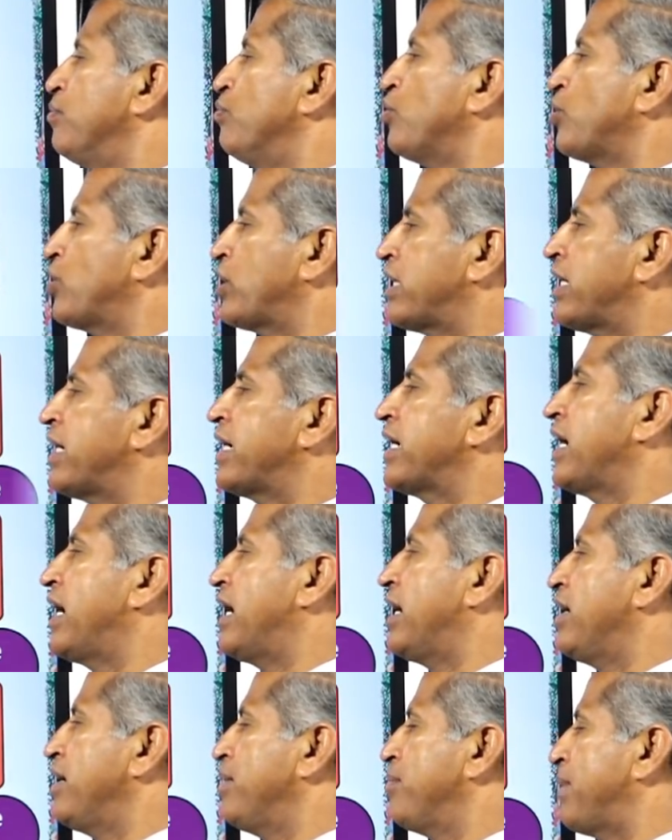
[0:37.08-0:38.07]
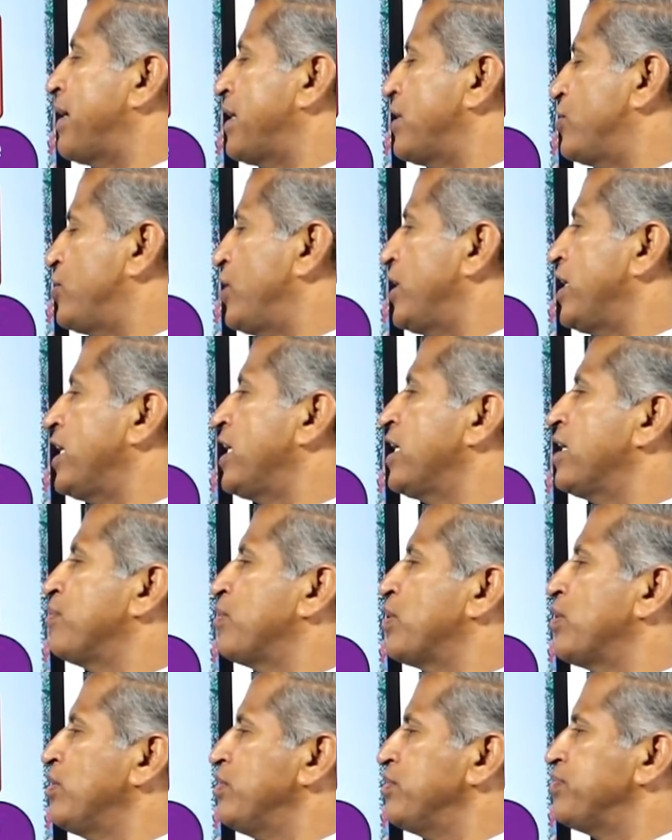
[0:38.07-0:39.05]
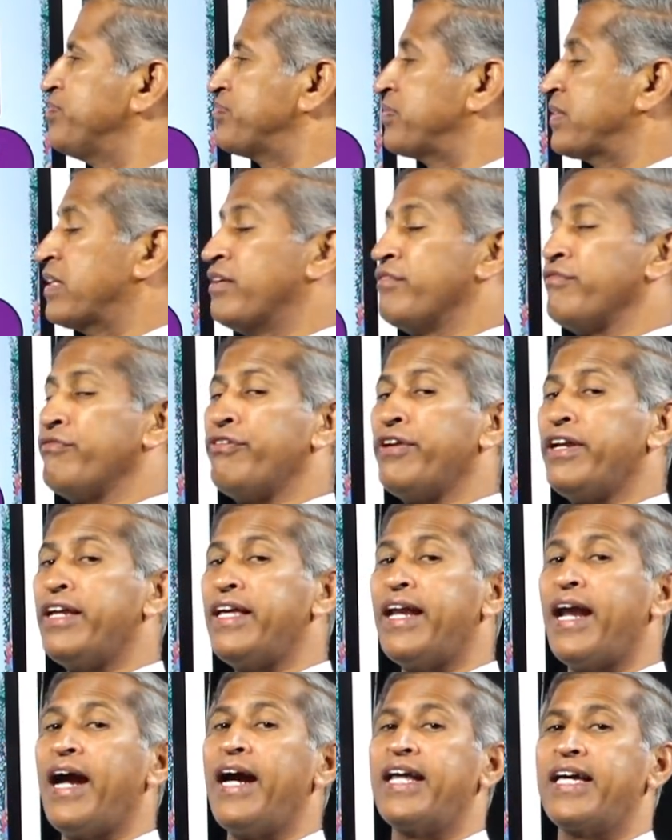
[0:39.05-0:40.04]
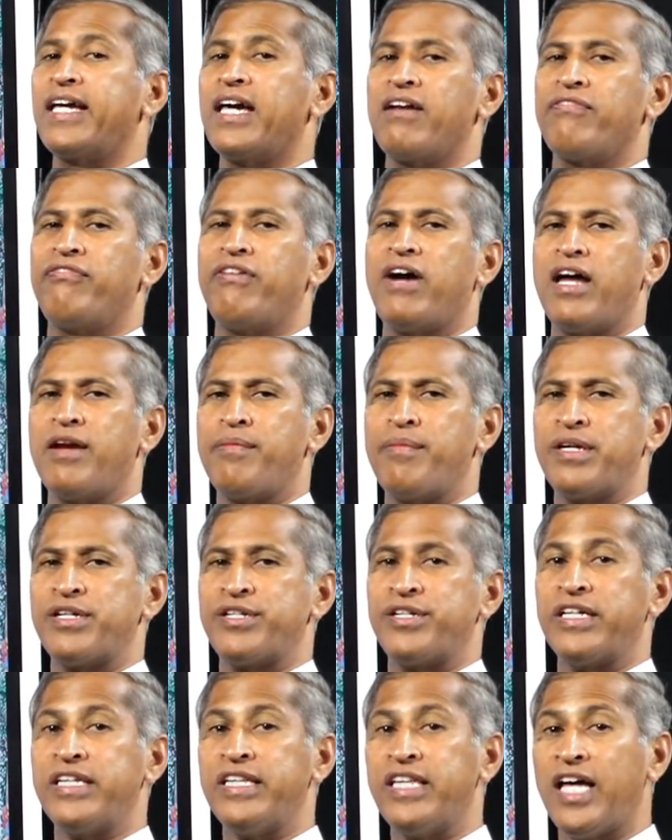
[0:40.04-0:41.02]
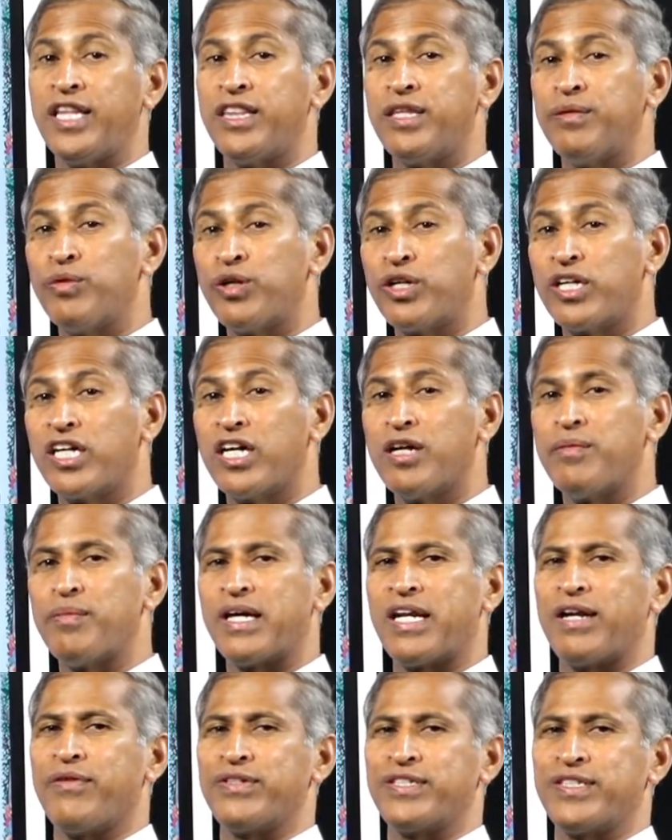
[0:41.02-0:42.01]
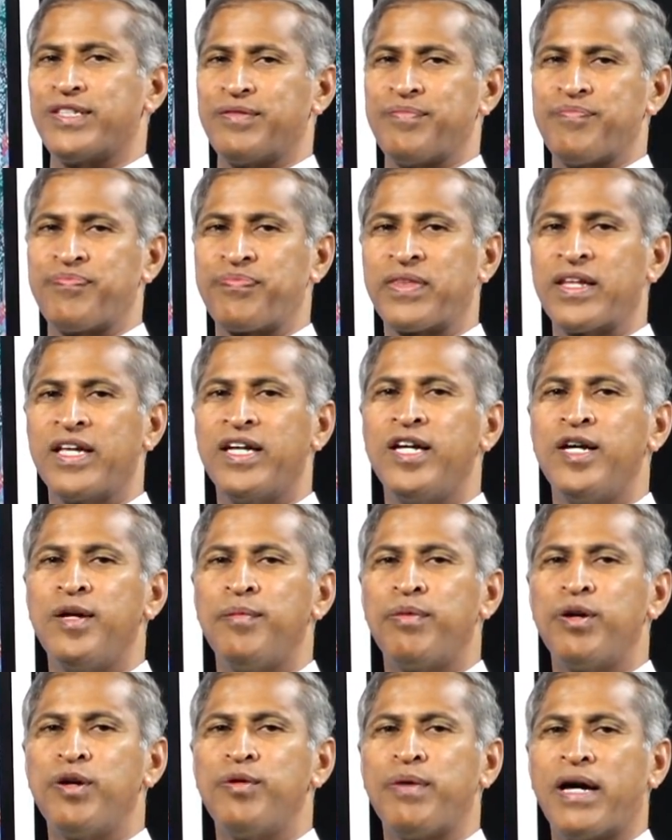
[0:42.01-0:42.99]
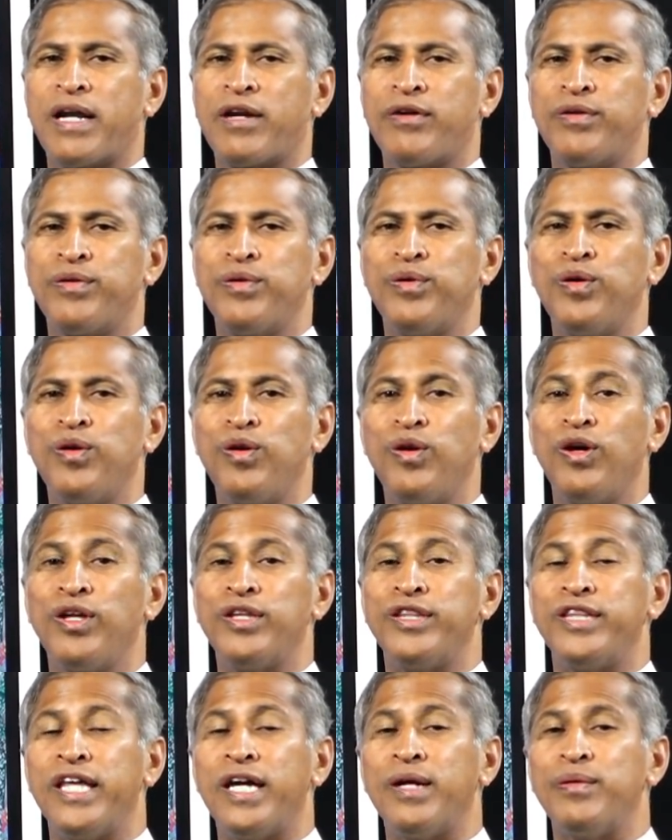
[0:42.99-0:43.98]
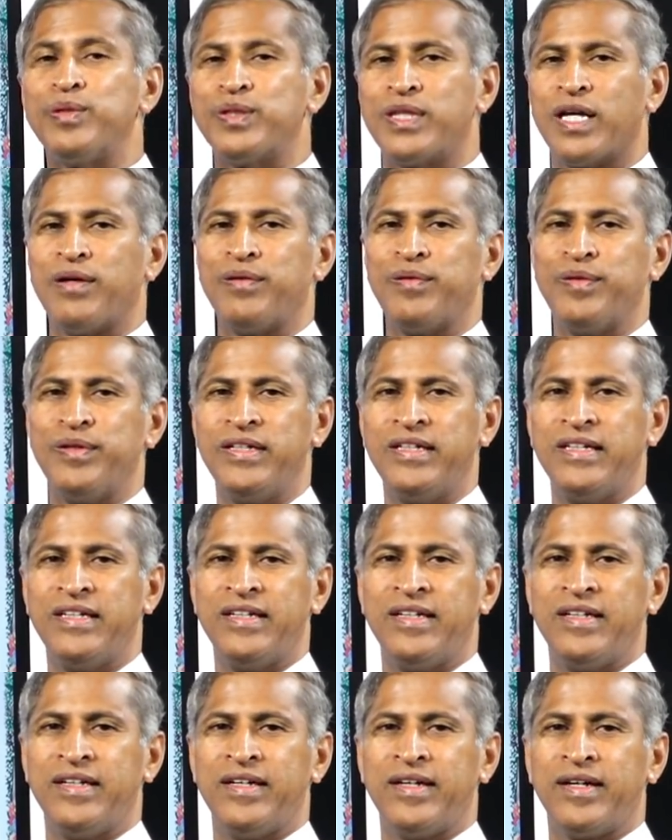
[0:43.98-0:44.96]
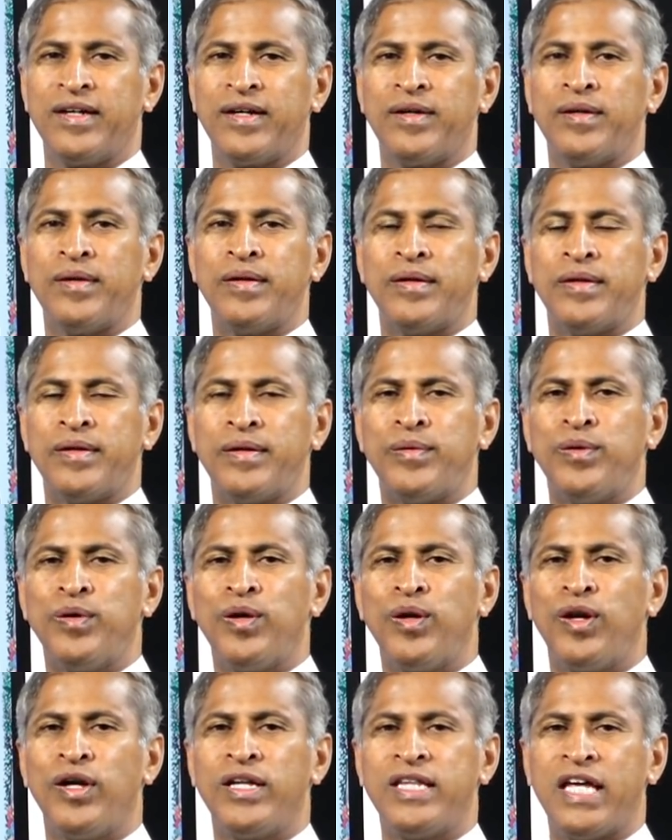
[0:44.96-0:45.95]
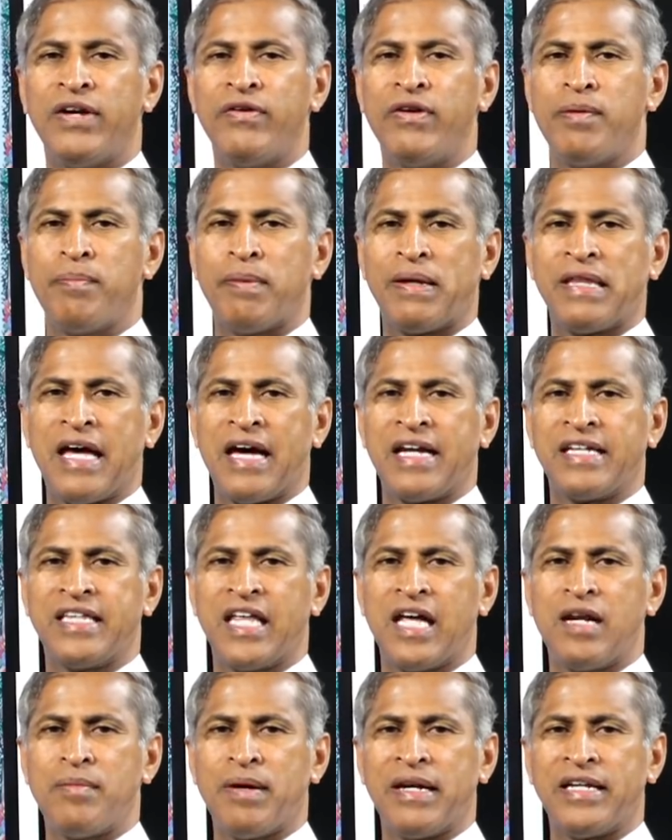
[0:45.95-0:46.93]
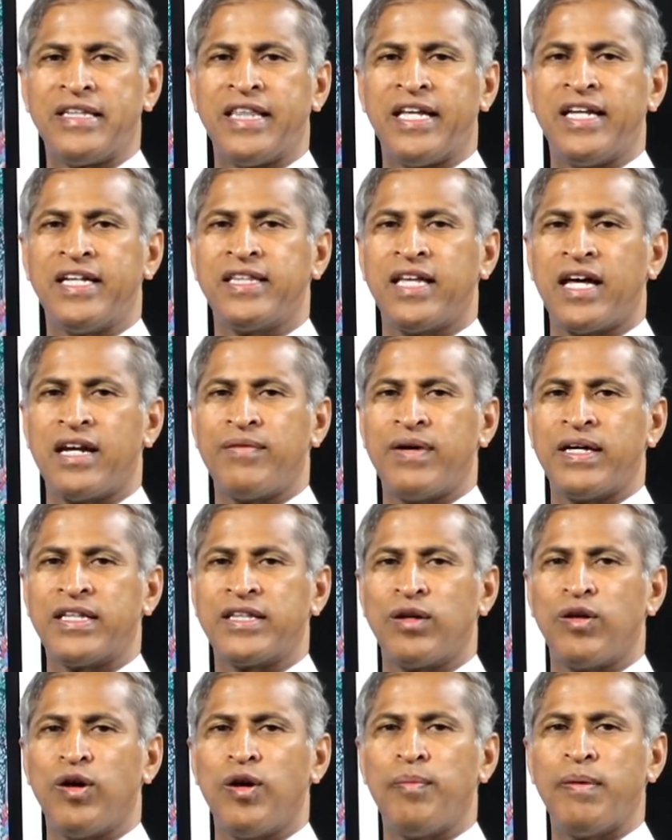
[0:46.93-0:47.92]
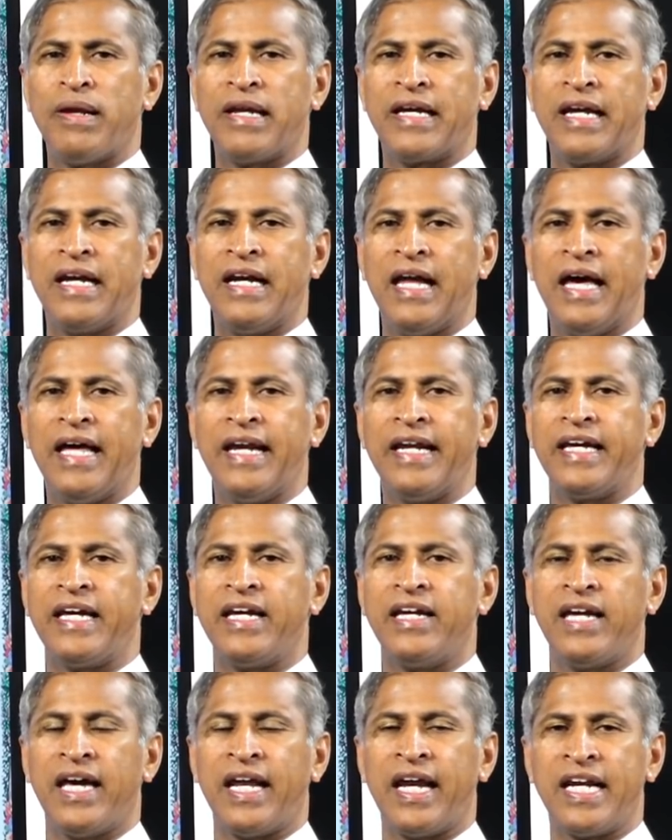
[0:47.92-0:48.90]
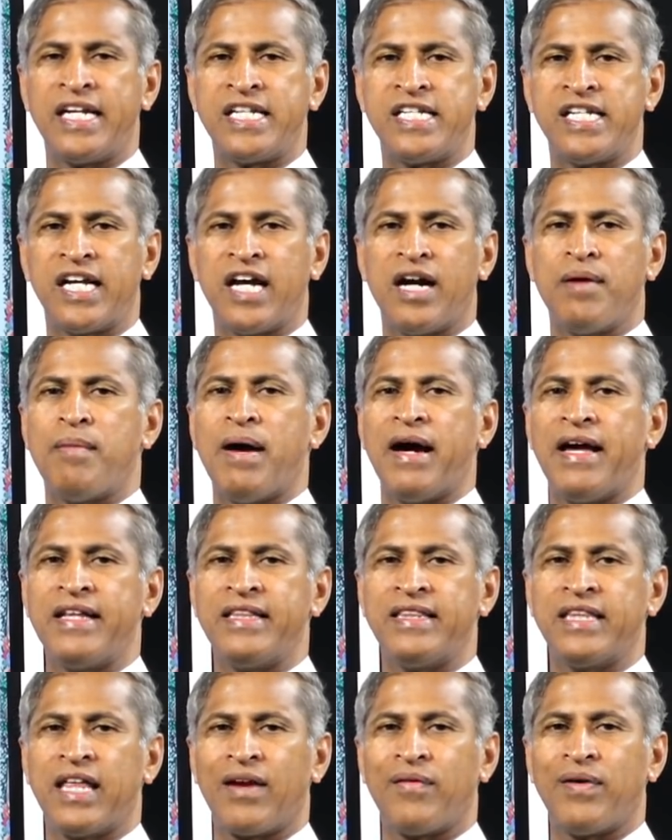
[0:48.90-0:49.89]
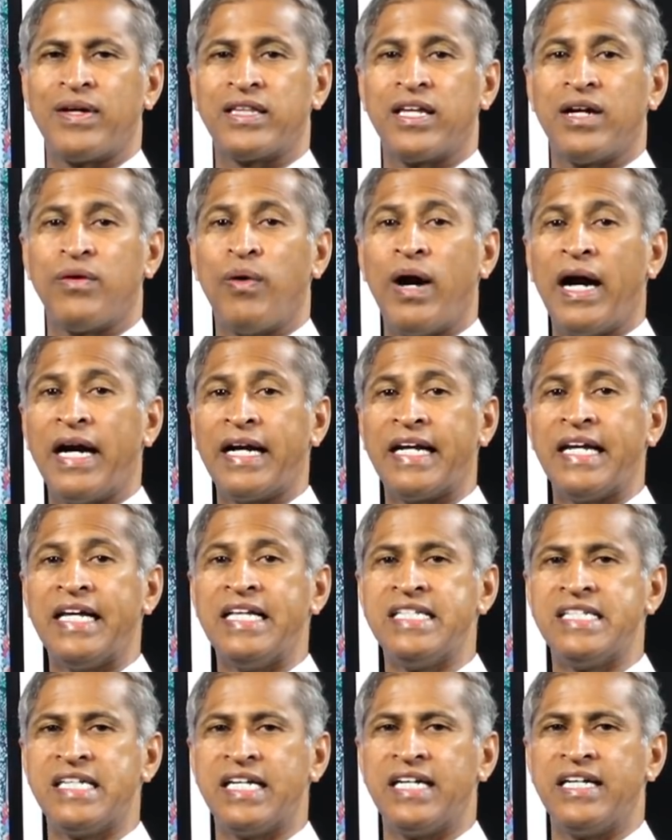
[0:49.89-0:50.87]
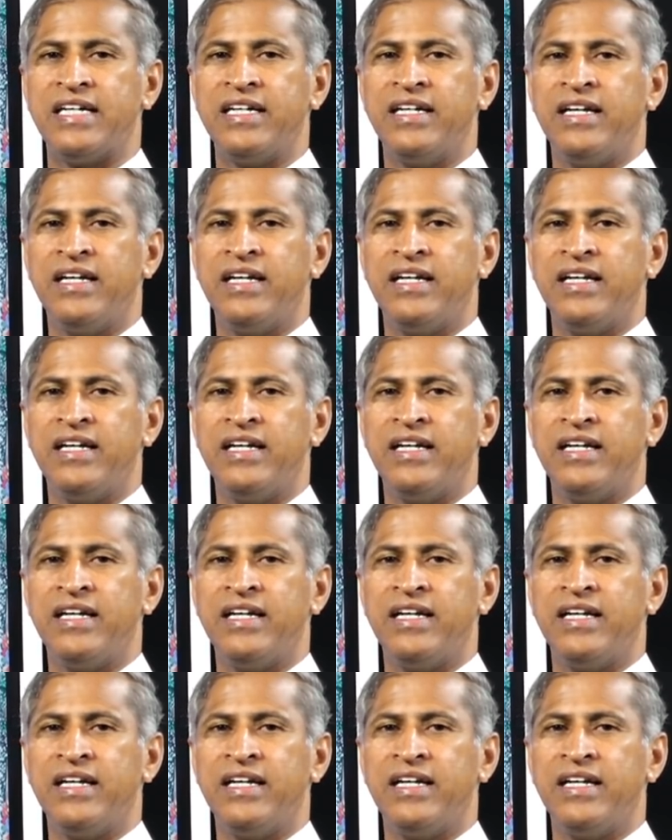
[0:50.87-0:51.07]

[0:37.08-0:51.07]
ముఖ్యంగా మన శరీరంలో ఫ్రీ రాడికల్ ఫార్మేషన్ ఇది అతి ముఖ్యమైన అవసరం ఇప్పుడు మనం నూనెలో దేవుతాం నూనెలో దేవిన పదార్థాలు మనం తిన్న తర్వాత లోపలికి వెళ్ళి అరిగి ఎనర్జీగా మారిన తర్వాత వాటి నుంచి